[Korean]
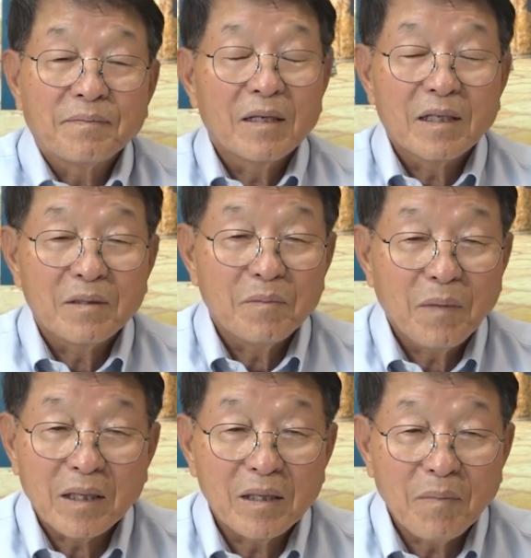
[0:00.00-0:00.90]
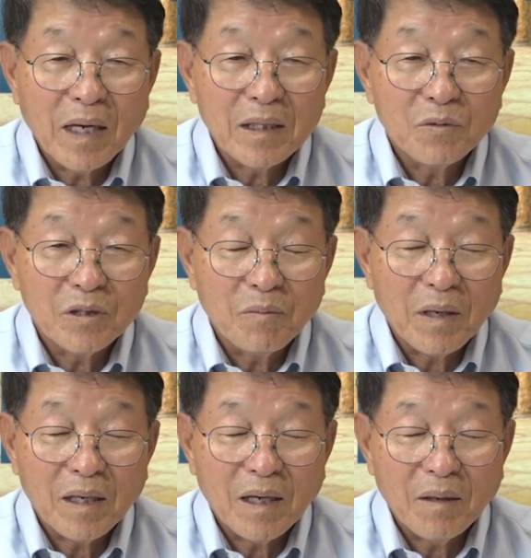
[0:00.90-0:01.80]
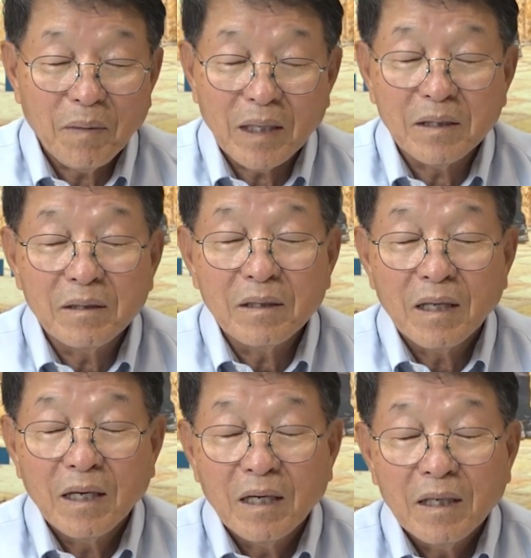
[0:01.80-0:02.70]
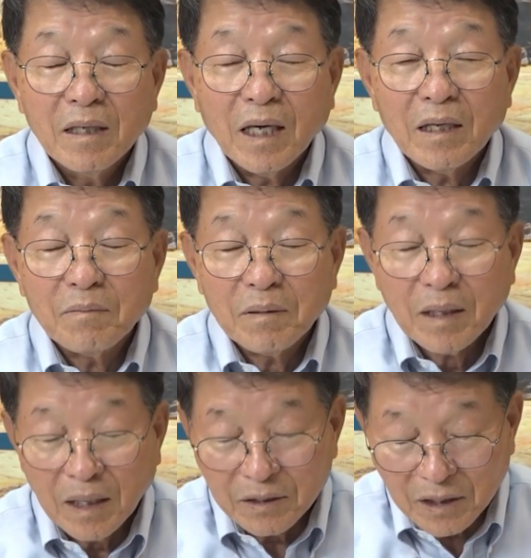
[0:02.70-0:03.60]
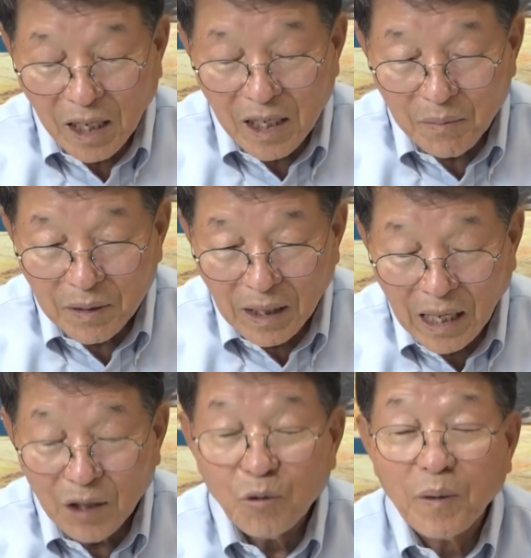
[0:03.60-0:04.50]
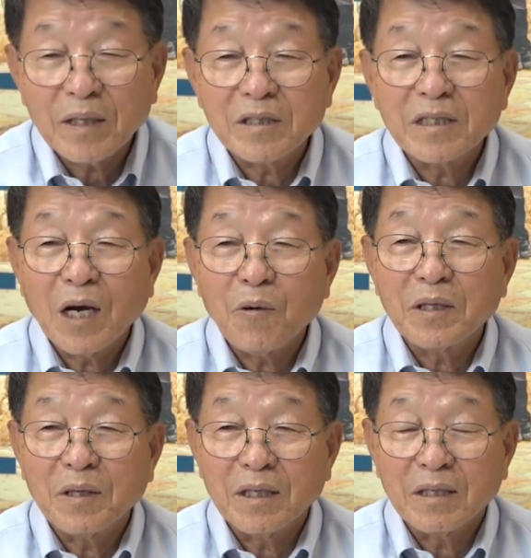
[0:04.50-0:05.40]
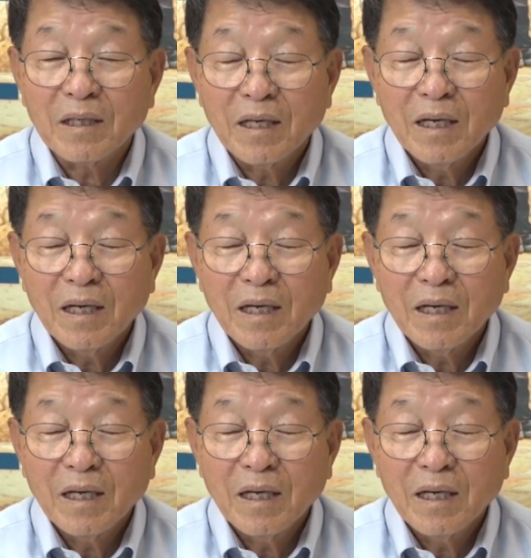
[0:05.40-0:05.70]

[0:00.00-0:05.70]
하느님 말을 많이 두지 말라. 말은 가서 살려면 애굽에 가서 사와야 되는 거야.